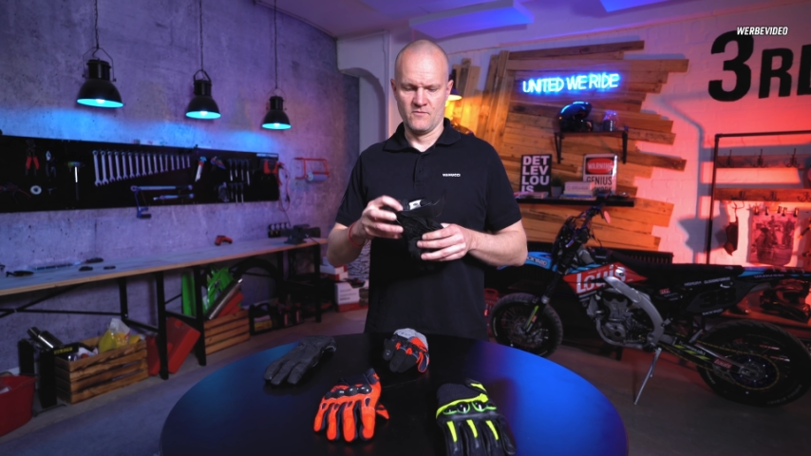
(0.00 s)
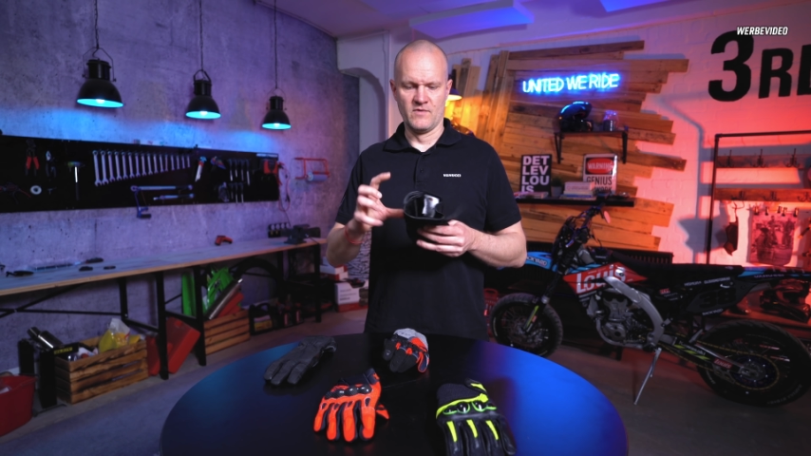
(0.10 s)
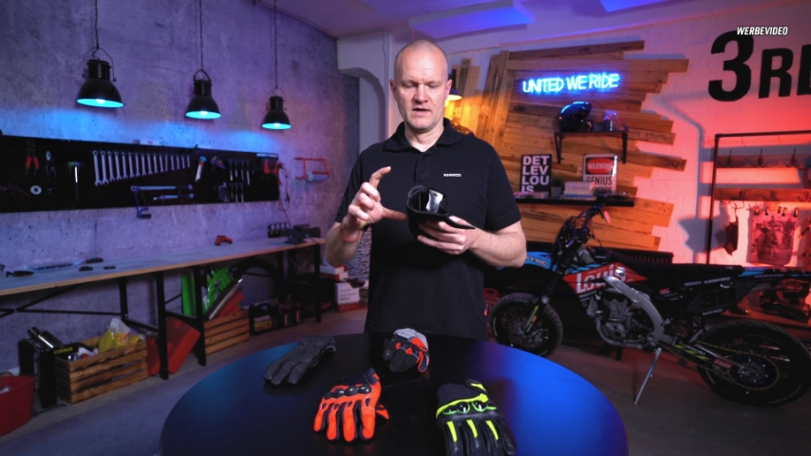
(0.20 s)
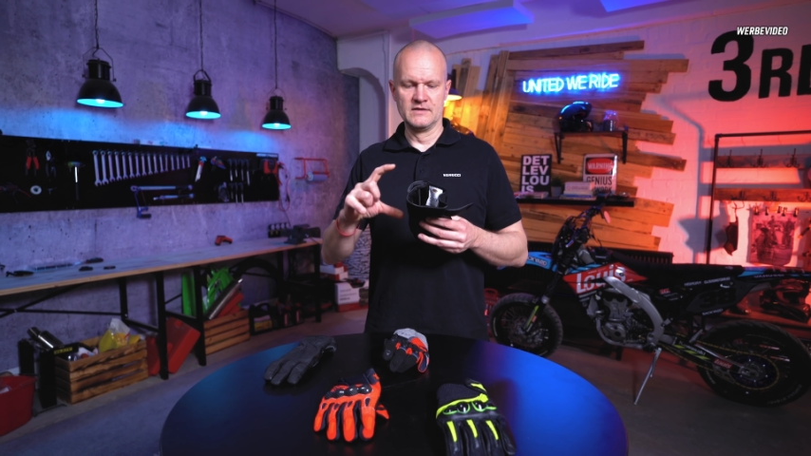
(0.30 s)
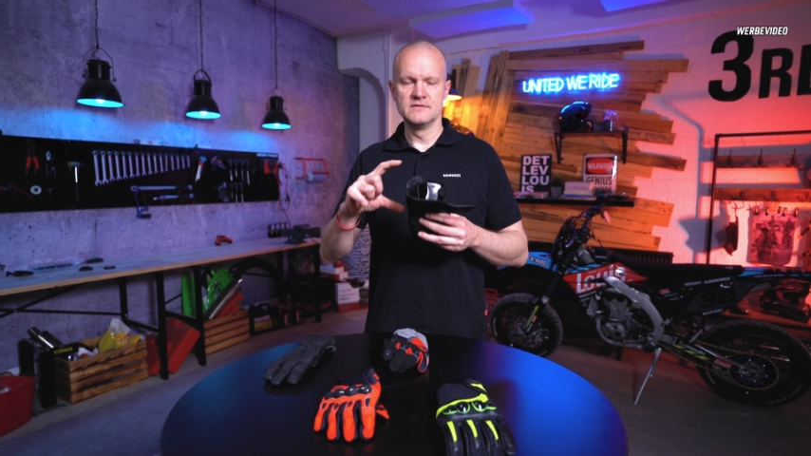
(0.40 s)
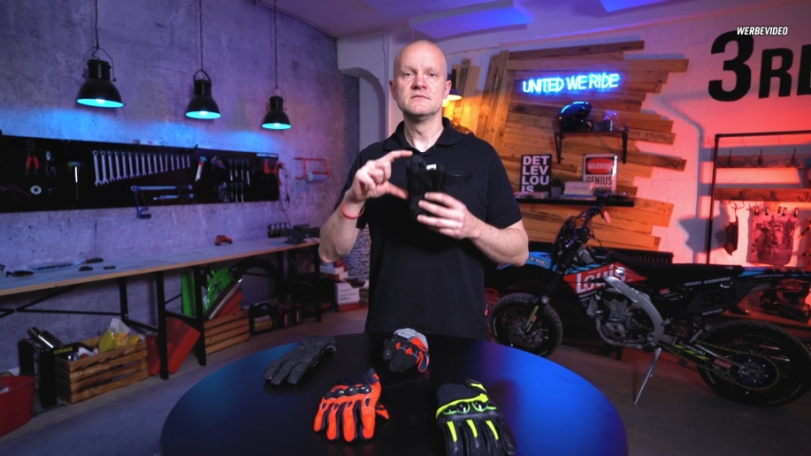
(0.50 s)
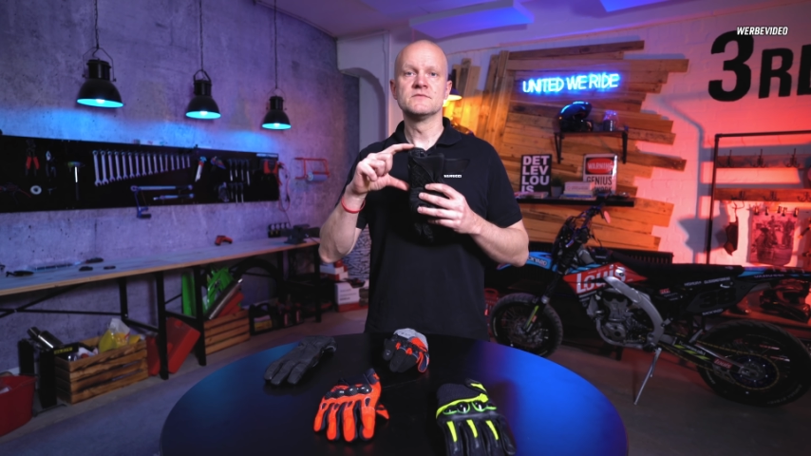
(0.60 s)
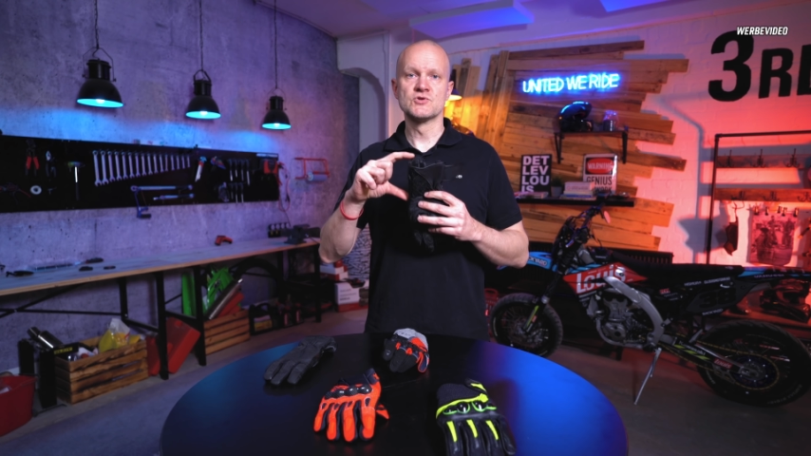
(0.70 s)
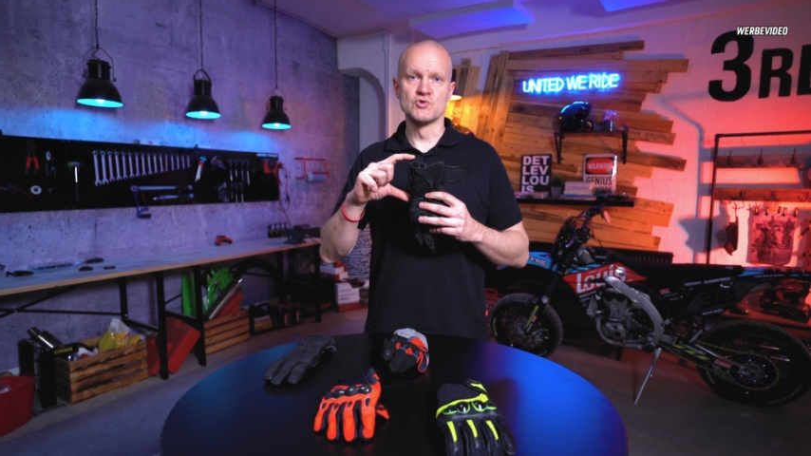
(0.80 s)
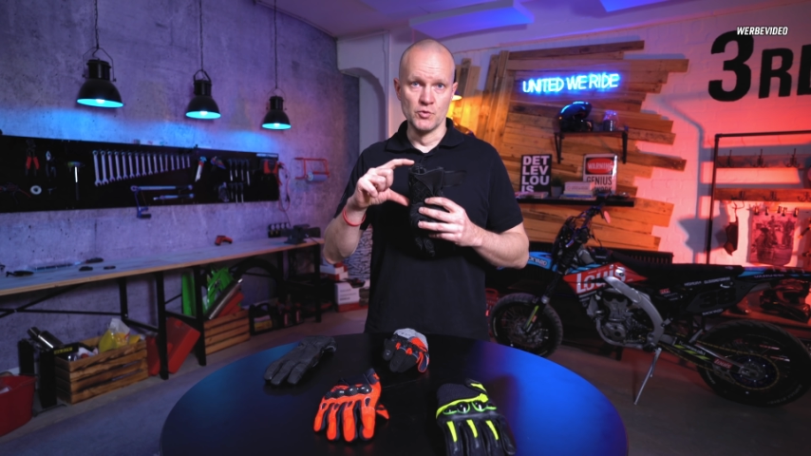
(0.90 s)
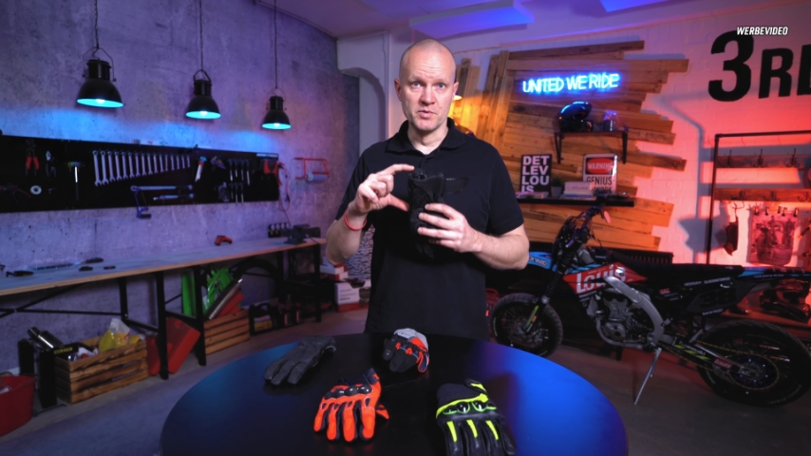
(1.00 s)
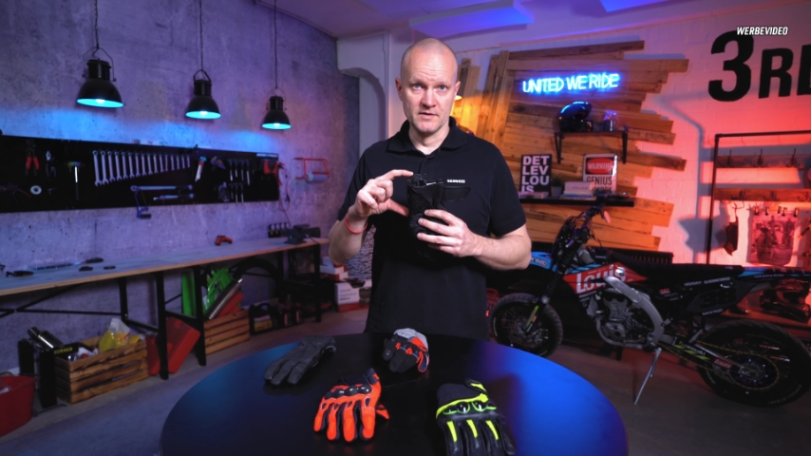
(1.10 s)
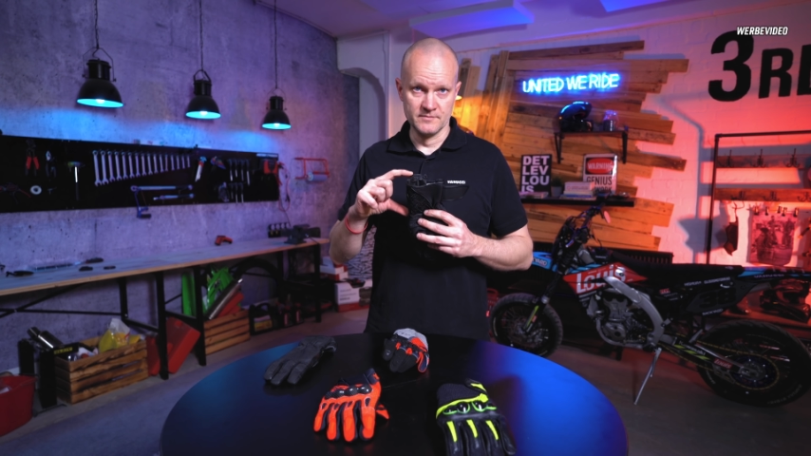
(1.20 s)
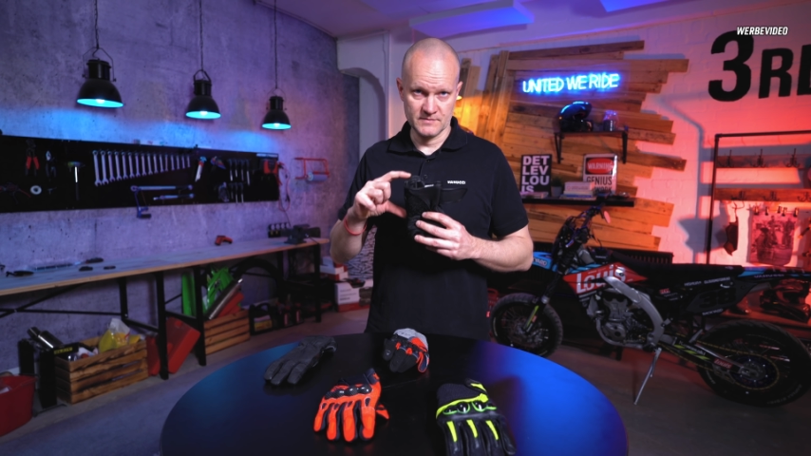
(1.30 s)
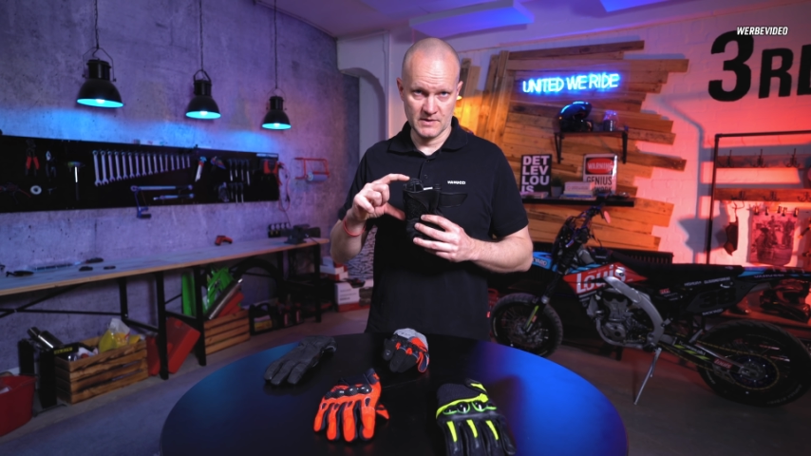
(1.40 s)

weil die Stulpe